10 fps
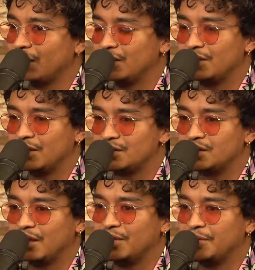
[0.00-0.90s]

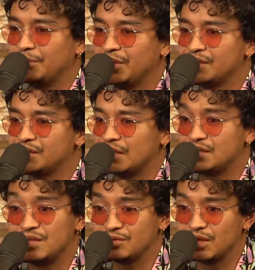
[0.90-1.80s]
este, y pues
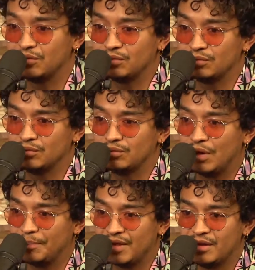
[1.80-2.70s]
así, o sea, uno,
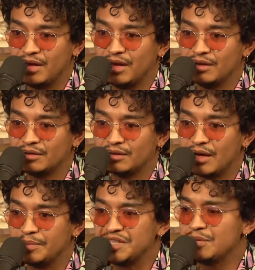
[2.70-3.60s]
aprendía. Que
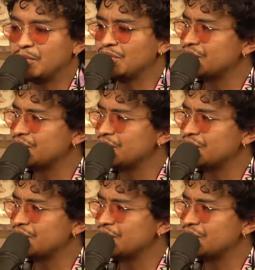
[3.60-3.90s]
al principio te dicen,